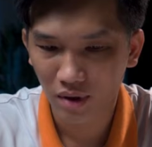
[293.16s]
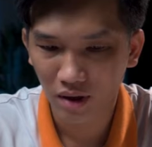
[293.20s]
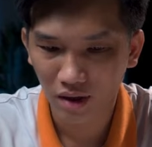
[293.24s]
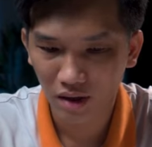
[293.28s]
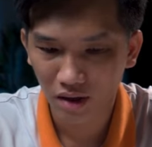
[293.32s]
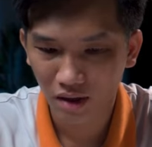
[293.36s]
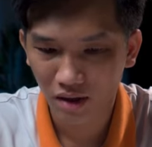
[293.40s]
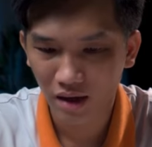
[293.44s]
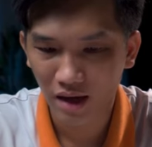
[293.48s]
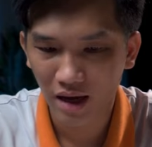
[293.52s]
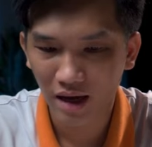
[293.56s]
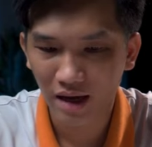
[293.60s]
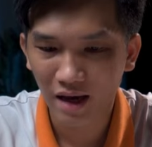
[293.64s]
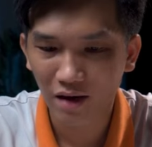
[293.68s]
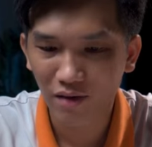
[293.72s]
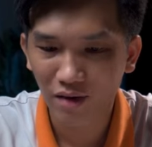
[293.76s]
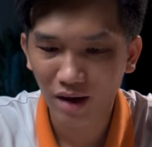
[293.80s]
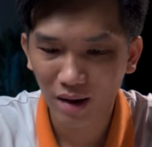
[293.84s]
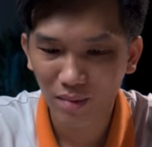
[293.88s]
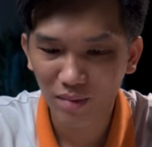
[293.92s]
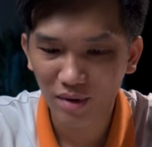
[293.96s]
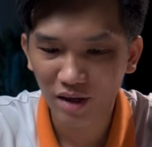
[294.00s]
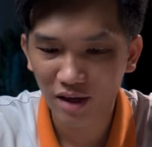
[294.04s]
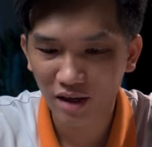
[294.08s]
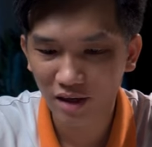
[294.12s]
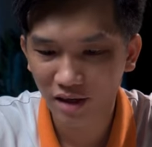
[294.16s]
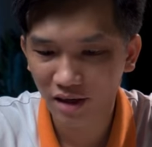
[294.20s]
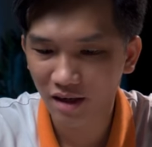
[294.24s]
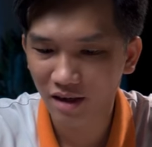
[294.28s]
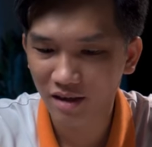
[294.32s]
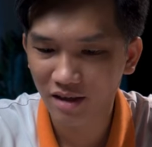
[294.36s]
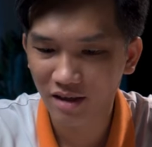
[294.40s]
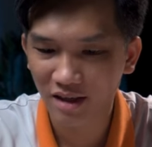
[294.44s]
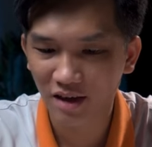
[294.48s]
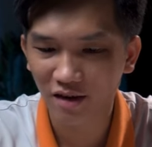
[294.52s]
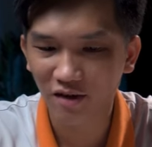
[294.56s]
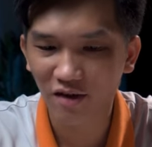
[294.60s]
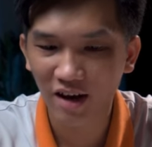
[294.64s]
à, hàng cao cấp thì ờ,
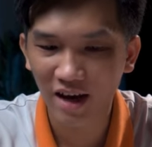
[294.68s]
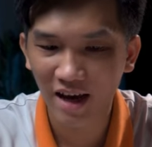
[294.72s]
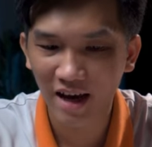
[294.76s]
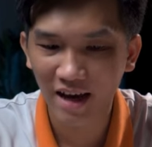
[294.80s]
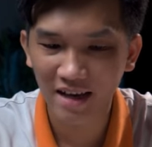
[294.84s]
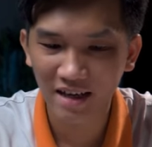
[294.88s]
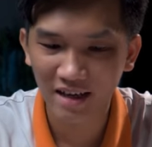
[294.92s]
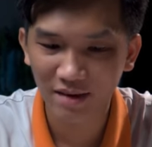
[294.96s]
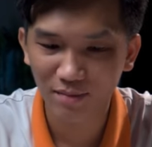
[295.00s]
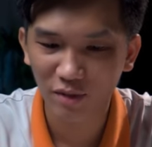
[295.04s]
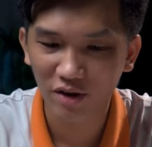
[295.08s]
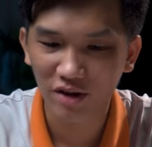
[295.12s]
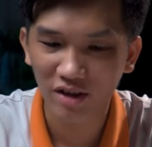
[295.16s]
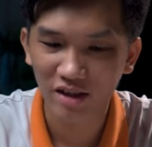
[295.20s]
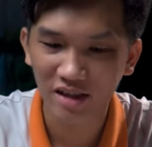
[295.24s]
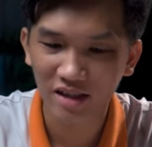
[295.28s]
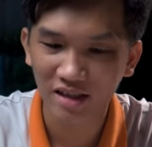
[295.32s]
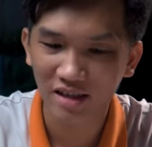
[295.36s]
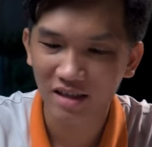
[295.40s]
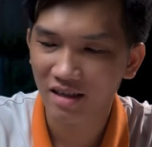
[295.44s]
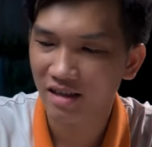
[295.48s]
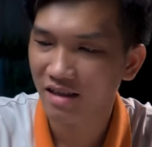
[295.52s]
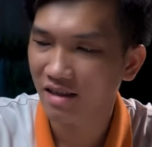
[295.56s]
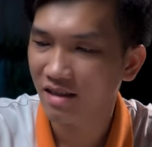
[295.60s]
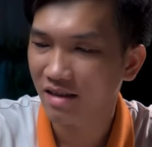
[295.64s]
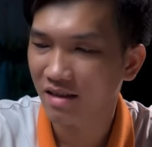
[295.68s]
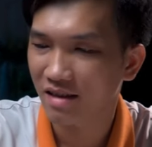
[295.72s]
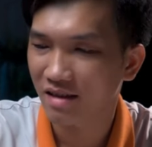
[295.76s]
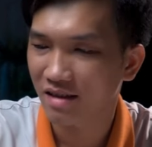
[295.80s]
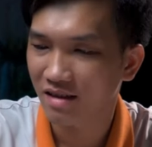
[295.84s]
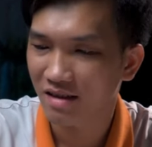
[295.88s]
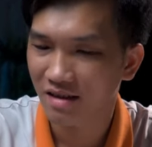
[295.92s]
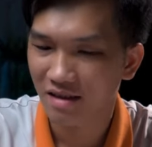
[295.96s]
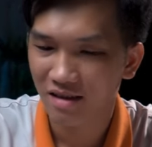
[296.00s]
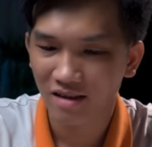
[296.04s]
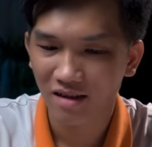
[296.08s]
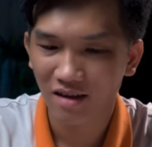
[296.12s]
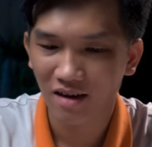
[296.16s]
sẽ có khác nha mọi người
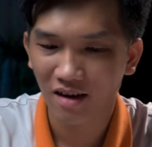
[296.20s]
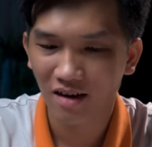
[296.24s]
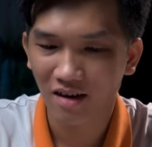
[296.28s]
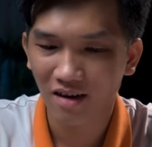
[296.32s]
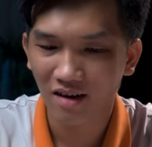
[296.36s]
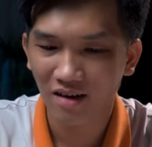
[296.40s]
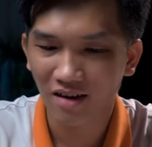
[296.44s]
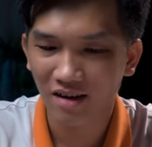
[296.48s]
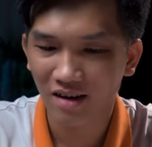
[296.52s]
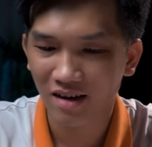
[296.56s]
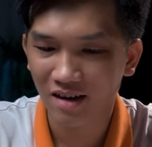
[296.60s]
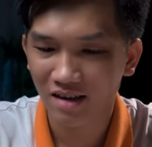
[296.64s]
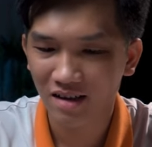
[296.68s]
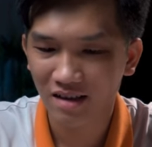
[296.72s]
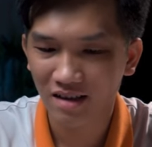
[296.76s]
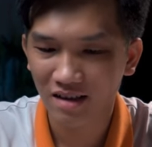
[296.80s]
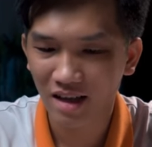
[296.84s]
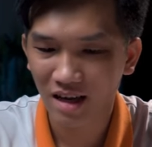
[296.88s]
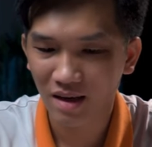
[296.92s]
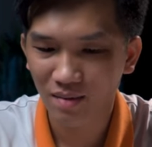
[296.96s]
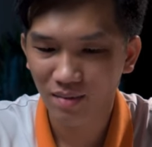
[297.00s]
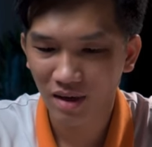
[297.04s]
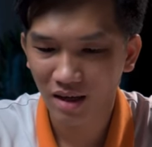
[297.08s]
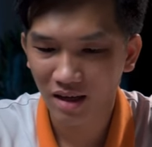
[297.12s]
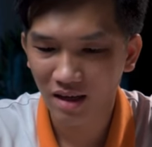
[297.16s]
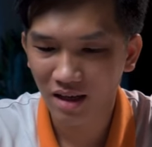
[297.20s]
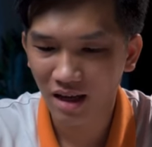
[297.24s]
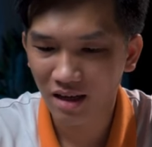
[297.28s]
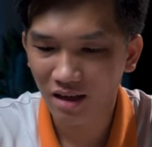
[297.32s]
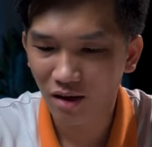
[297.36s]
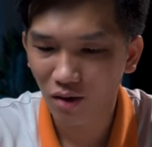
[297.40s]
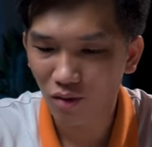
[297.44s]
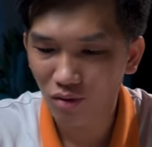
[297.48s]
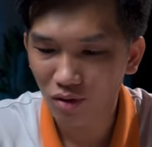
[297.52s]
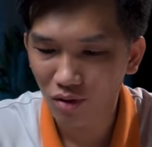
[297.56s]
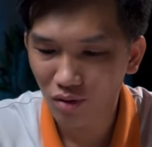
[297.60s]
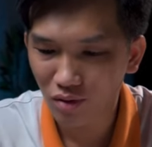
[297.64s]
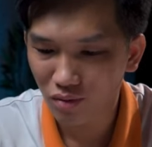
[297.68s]
họ trang bị đầy
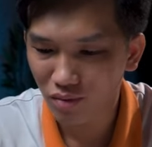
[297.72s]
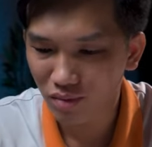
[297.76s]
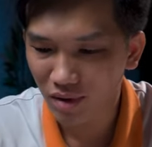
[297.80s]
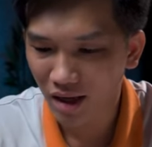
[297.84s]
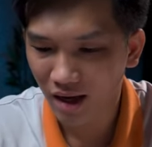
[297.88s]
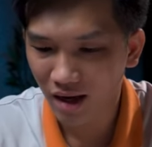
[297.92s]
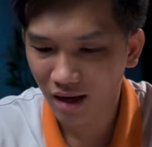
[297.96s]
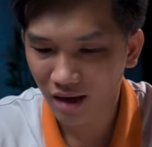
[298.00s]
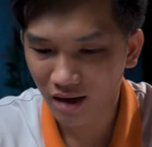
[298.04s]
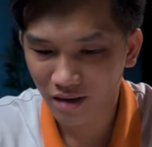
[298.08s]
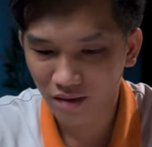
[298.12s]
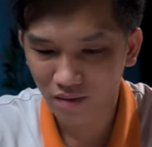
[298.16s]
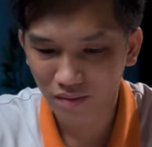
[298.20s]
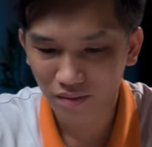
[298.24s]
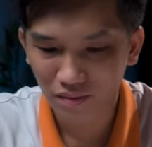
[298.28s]
đủ cho chúng ta